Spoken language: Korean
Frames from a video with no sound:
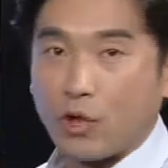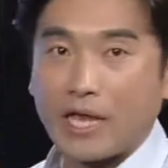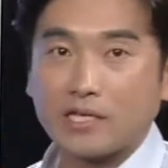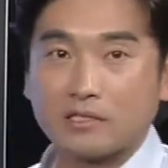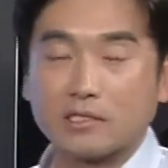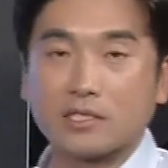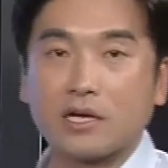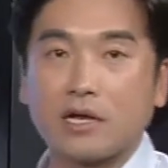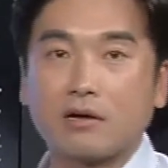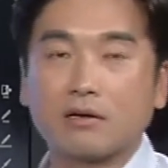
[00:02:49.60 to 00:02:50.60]
계획이
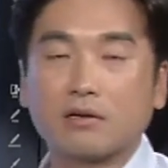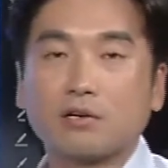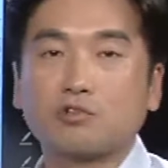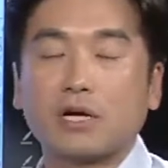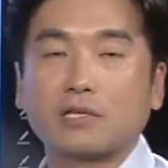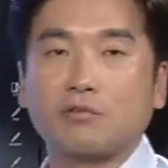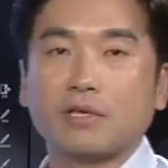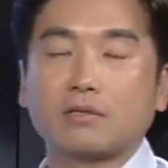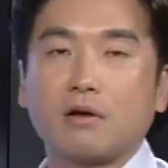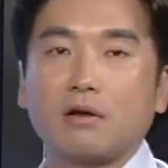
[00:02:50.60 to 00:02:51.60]
있으신가요? 거주하기
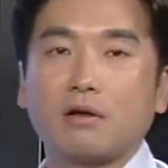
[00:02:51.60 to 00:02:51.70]
위해서? 예,